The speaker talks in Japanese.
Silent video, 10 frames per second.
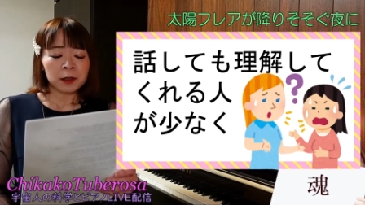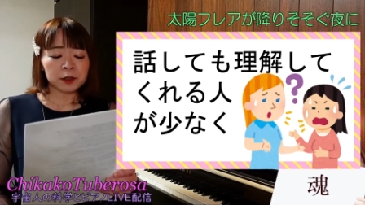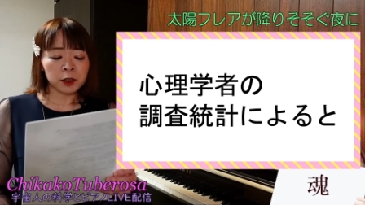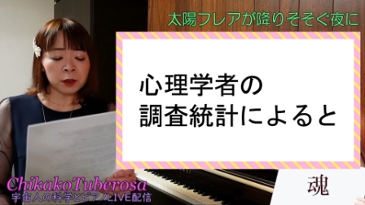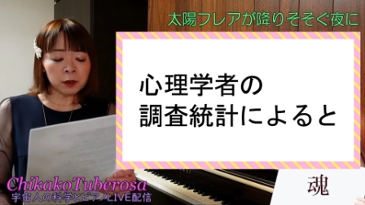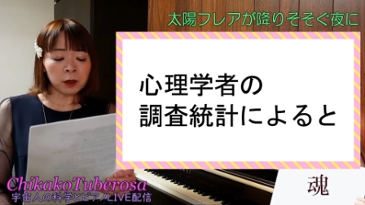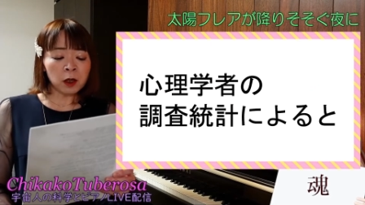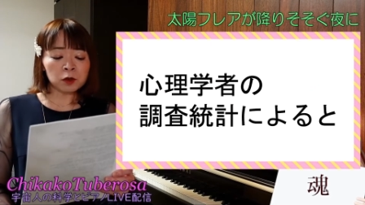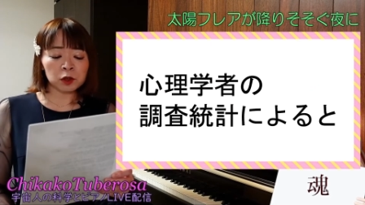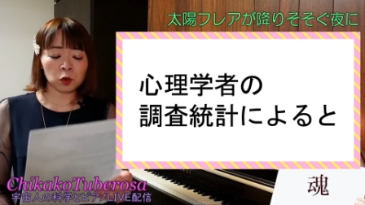心理
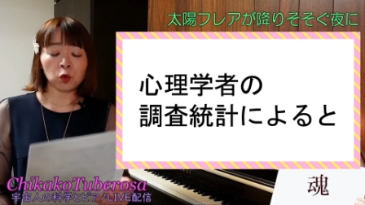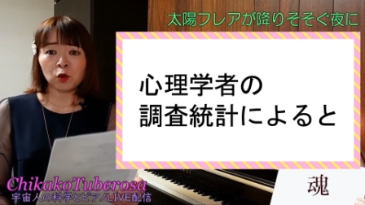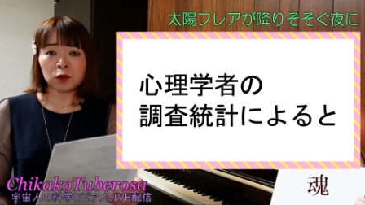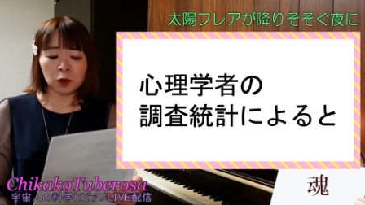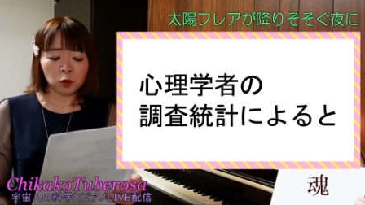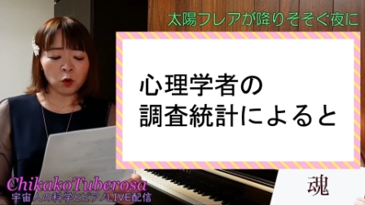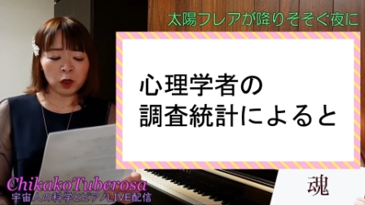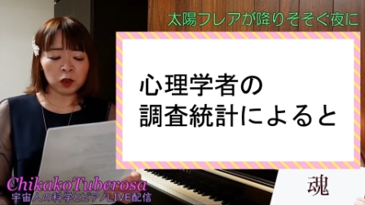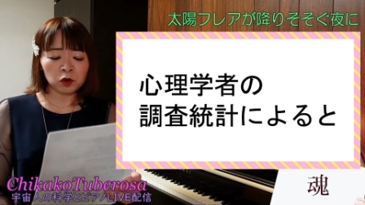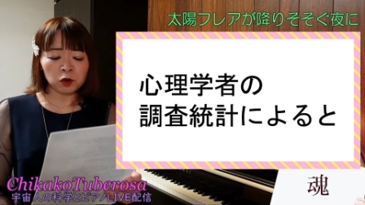学者の調査統
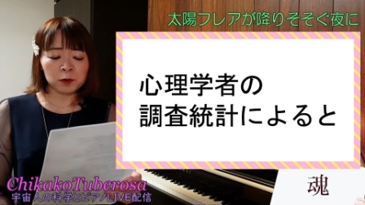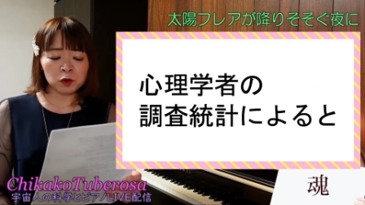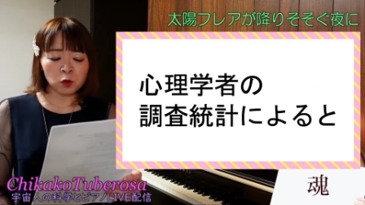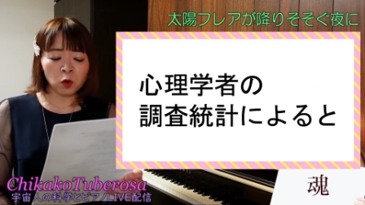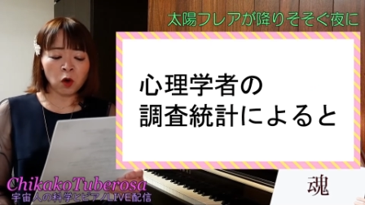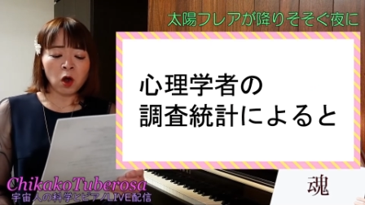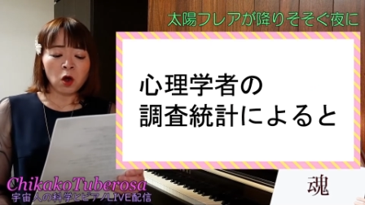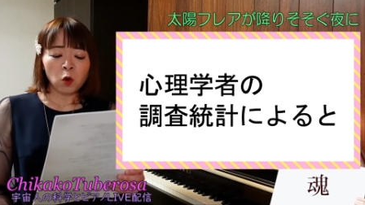計によりますと、